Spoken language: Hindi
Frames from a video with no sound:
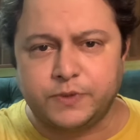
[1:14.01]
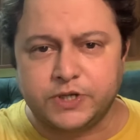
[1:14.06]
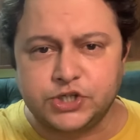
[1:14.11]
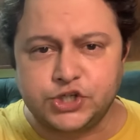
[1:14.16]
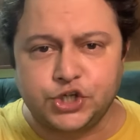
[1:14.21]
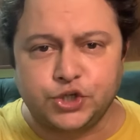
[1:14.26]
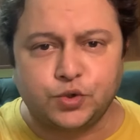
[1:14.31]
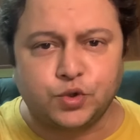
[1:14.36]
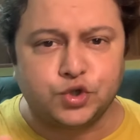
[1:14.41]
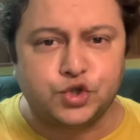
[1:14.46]

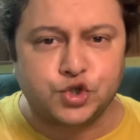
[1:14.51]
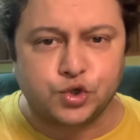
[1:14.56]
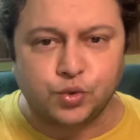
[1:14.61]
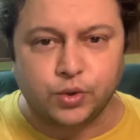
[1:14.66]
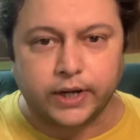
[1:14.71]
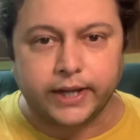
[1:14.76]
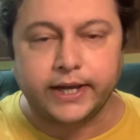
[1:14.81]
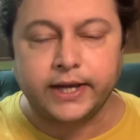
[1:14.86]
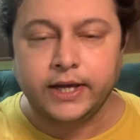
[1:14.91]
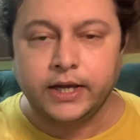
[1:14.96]
बच्चे को छू
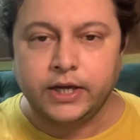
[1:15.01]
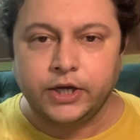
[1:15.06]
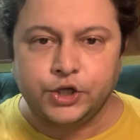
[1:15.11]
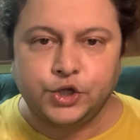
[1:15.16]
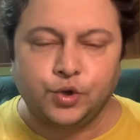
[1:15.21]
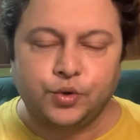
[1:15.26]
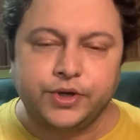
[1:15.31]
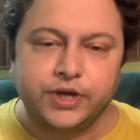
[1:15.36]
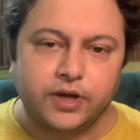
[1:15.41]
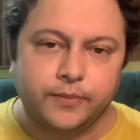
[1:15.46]
ले
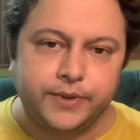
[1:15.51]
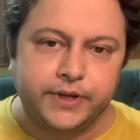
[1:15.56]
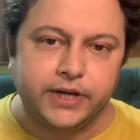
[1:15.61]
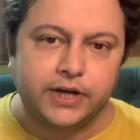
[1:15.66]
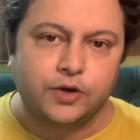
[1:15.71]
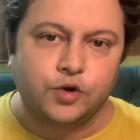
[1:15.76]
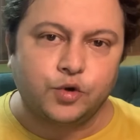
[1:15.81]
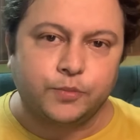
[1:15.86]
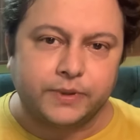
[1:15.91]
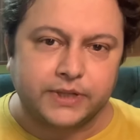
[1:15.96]
क्योंकि
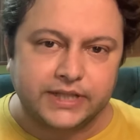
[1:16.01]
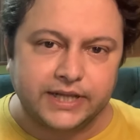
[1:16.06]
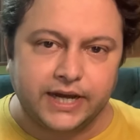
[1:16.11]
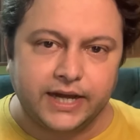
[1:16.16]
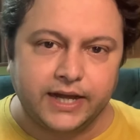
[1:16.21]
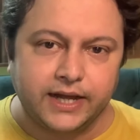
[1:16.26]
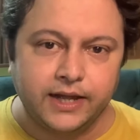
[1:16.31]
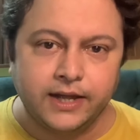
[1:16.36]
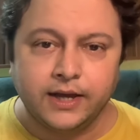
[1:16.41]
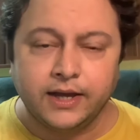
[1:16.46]
अभीरा को पता
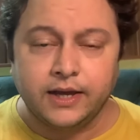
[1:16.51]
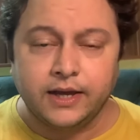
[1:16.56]
है